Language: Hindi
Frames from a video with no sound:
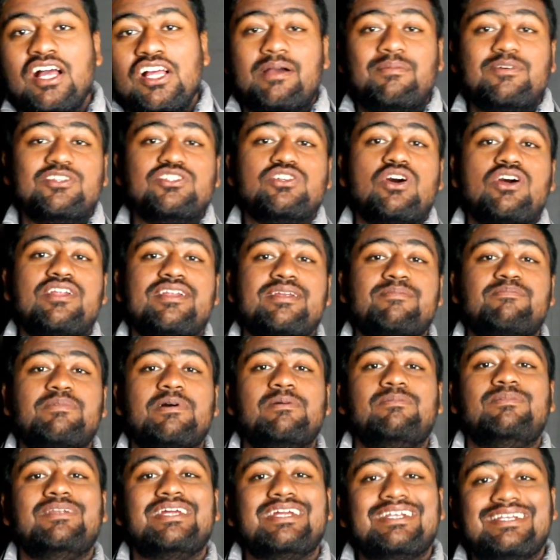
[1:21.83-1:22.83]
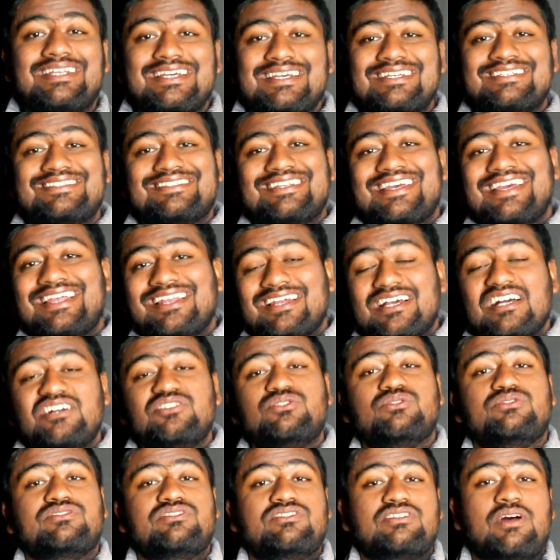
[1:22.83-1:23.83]
अमेजोन रिपब्लिक डे सेल का
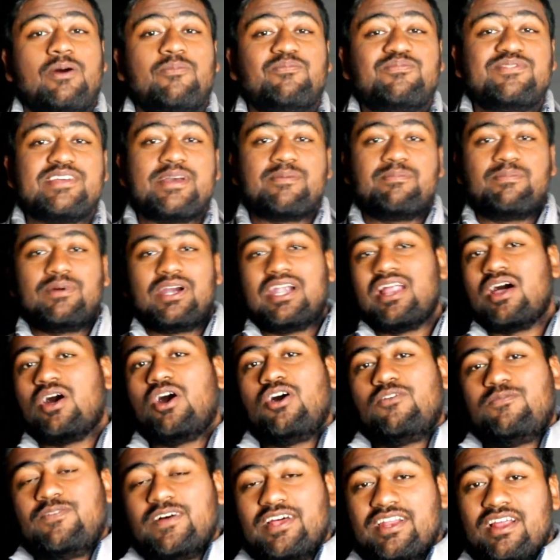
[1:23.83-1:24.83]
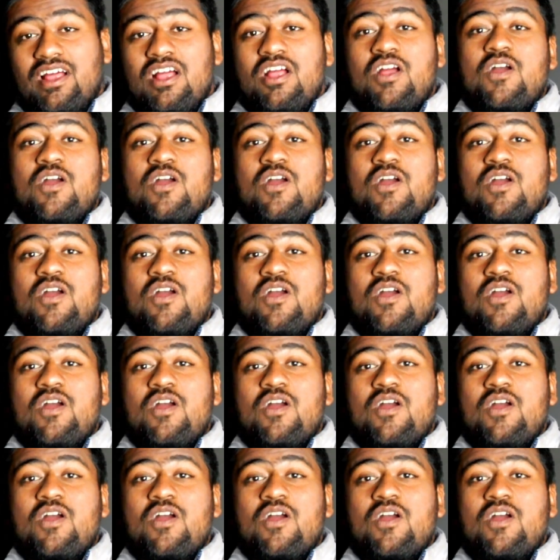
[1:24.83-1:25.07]
जो सबसे बड़ा ऑफर